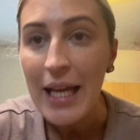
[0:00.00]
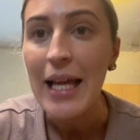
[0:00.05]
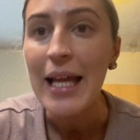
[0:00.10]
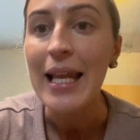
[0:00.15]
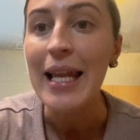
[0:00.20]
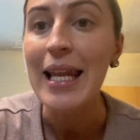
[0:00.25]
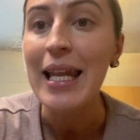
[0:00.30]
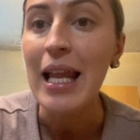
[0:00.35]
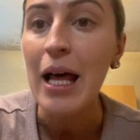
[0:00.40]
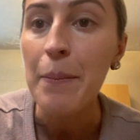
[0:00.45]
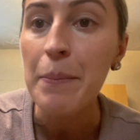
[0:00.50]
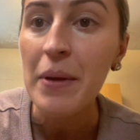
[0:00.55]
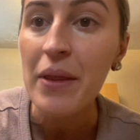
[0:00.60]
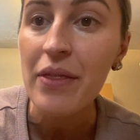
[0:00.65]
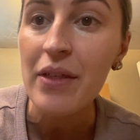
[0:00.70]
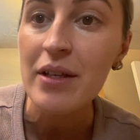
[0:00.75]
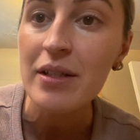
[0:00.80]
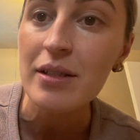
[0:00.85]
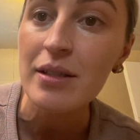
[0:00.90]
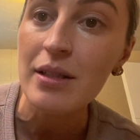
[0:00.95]

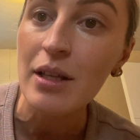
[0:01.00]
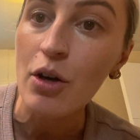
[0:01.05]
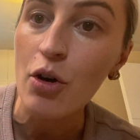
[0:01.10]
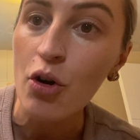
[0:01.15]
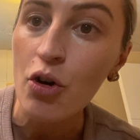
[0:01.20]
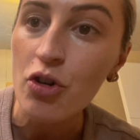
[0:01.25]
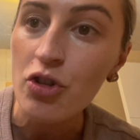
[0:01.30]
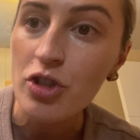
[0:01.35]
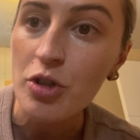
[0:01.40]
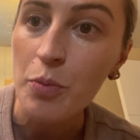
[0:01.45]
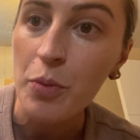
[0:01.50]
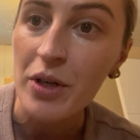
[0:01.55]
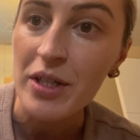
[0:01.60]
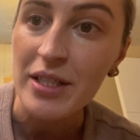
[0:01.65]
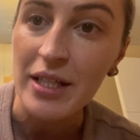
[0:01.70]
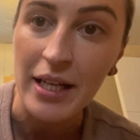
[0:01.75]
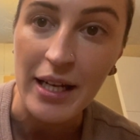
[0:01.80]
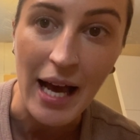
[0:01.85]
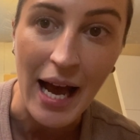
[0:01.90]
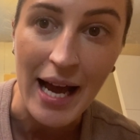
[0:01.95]
lápices de ojo, se puede
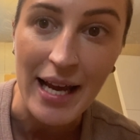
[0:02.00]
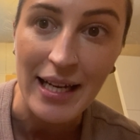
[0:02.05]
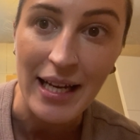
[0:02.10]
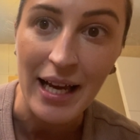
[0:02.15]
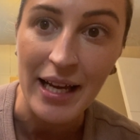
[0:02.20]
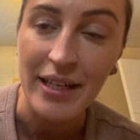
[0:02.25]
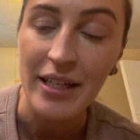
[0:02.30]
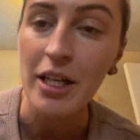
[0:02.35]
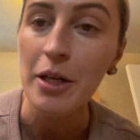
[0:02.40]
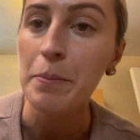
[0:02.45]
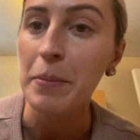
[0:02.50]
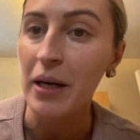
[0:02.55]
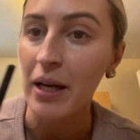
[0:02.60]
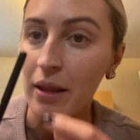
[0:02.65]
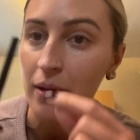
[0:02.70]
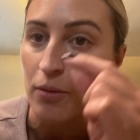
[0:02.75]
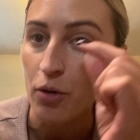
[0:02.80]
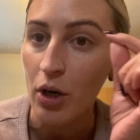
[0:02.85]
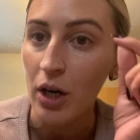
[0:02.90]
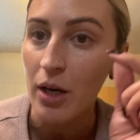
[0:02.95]
ser eyeliner para
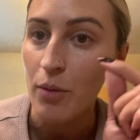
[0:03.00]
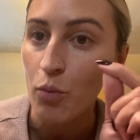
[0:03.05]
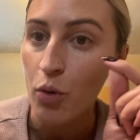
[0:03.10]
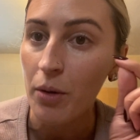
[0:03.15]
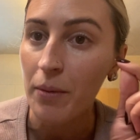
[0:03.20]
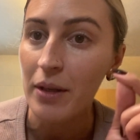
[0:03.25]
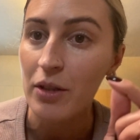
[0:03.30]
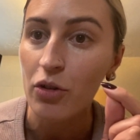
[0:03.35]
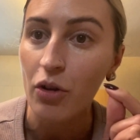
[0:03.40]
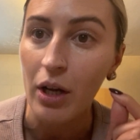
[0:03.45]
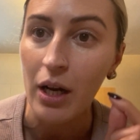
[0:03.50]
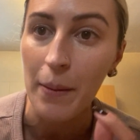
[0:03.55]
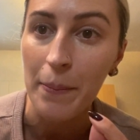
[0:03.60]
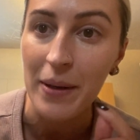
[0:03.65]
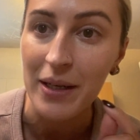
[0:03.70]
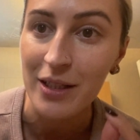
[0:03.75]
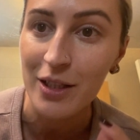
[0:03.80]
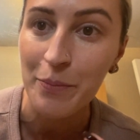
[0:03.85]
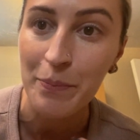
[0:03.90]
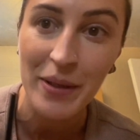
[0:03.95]
dibujar muy bien todas las
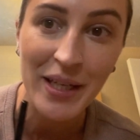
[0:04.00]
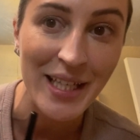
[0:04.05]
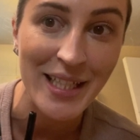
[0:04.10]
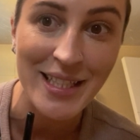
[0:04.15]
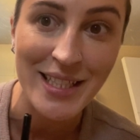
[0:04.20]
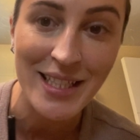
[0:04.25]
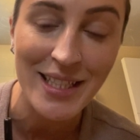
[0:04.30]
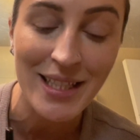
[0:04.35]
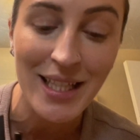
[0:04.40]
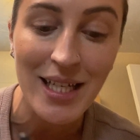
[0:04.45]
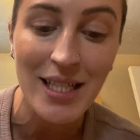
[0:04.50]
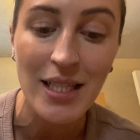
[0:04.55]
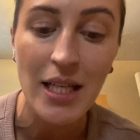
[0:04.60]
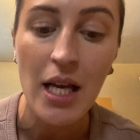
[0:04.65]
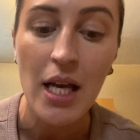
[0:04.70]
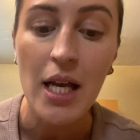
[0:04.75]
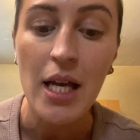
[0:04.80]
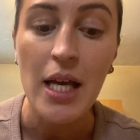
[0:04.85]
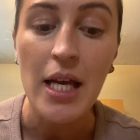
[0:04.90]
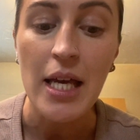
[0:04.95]
partes pequeñitas
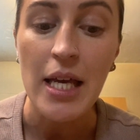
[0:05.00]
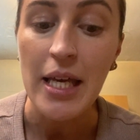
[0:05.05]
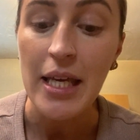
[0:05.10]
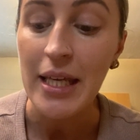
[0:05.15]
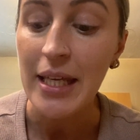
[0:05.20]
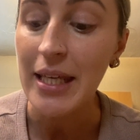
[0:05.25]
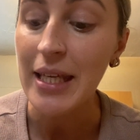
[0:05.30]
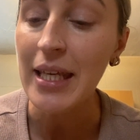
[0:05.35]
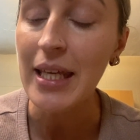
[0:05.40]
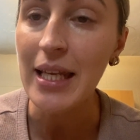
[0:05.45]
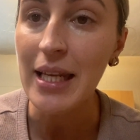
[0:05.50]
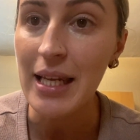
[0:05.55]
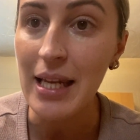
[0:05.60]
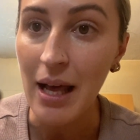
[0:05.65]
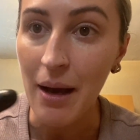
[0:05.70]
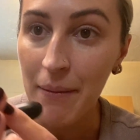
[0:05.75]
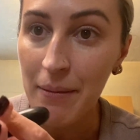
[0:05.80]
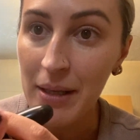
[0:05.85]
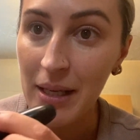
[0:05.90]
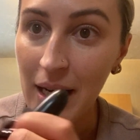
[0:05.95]
y
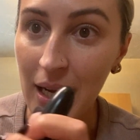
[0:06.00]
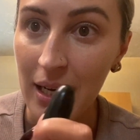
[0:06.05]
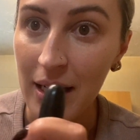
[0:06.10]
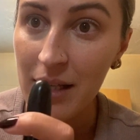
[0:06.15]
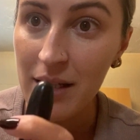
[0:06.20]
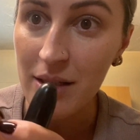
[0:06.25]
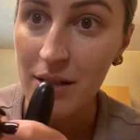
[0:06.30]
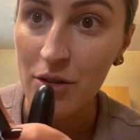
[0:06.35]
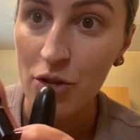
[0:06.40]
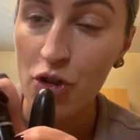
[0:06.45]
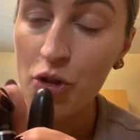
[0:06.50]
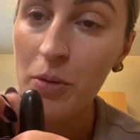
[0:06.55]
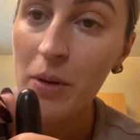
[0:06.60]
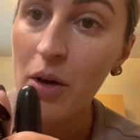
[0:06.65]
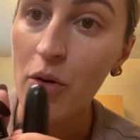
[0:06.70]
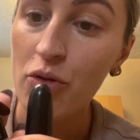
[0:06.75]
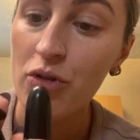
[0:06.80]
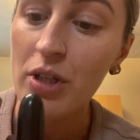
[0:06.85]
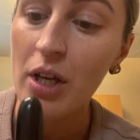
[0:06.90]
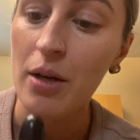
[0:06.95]
labiales, yo voy
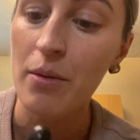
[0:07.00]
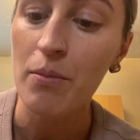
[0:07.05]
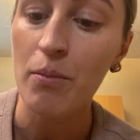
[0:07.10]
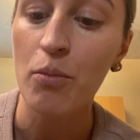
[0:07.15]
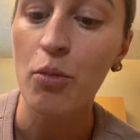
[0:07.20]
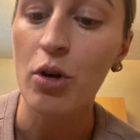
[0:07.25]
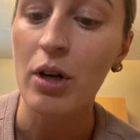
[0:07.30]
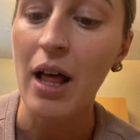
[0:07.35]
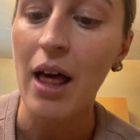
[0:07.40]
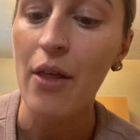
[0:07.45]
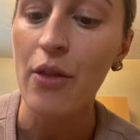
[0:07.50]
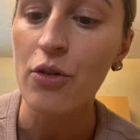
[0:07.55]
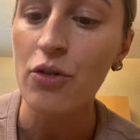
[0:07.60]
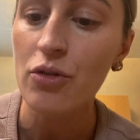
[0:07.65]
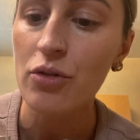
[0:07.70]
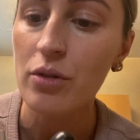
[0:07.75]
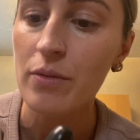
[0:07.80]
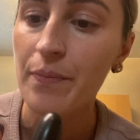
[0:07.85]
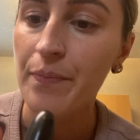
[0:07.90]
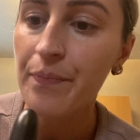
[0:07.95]
a usar
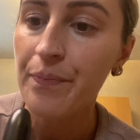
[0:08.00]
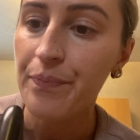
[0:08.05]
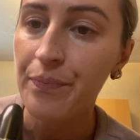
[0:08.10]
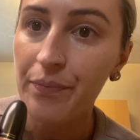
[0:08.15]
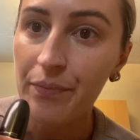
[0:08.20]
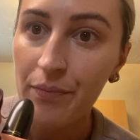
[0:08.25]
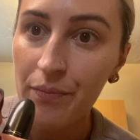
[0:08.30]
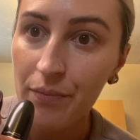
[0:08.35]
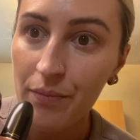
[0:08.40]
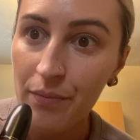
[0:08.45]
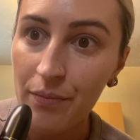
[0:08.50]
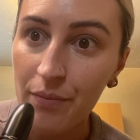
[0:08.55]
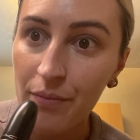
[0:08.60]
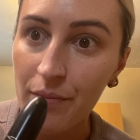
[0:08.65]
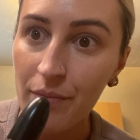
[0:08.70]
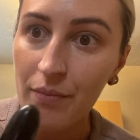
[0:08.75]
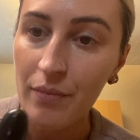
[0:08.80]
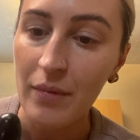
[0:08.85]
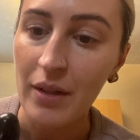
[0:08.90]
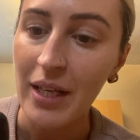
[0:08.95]
morados
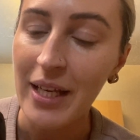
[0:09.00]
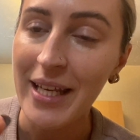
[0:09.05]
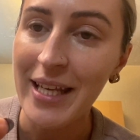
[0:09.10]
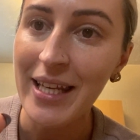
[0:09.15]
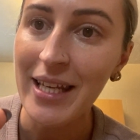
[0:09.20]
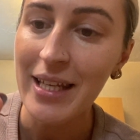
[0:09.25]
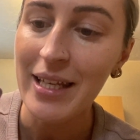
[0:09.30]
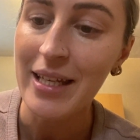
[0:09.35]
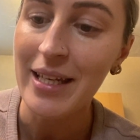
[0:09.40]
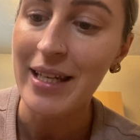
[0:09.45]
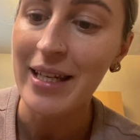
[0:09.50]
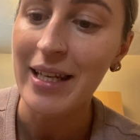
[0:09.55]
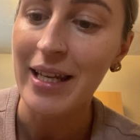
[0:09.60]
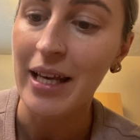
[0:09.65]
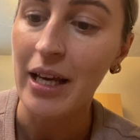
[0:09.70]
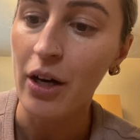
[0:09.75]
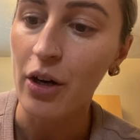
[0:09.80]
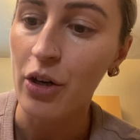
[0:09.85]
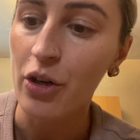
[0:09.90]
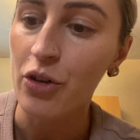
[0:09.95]
y
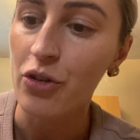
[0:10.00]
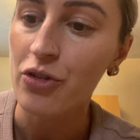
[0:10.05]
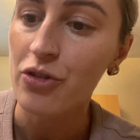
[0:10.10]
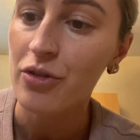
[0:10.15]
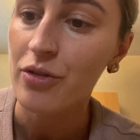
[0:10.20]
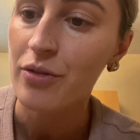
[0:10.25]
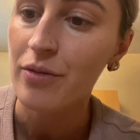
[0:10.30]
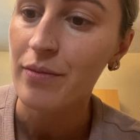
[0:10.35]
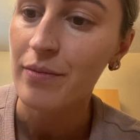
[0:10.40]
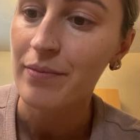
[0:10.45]
negros.